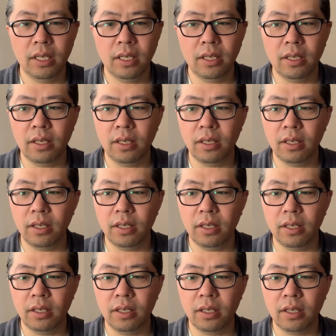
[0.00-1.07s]

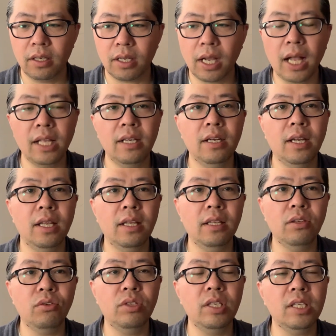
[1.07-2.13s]
呃，看见人
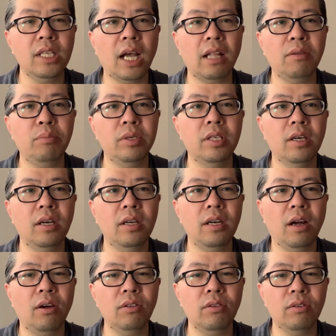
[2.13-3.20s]
就惊吓的不行，然
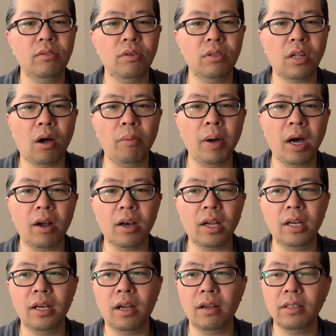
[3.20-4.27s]
后就就逃跑了，
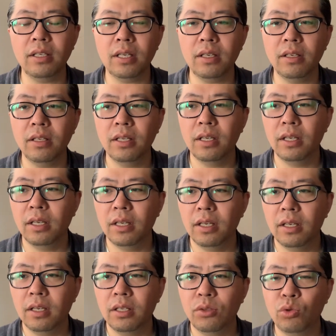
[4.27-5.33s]
然后这个，
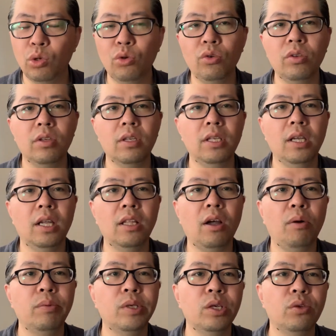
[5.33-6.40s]
最终也闹
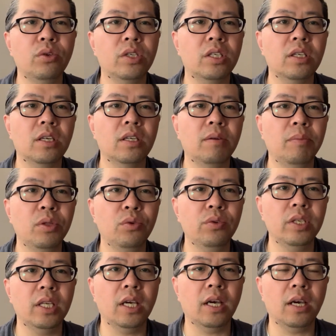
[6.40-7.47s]
不清楚是个什么东
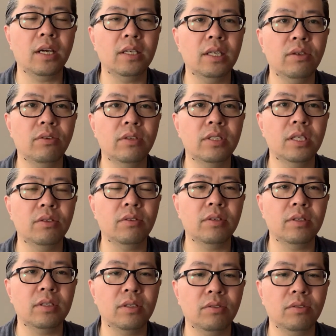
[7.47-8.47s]
西啊，这种这种这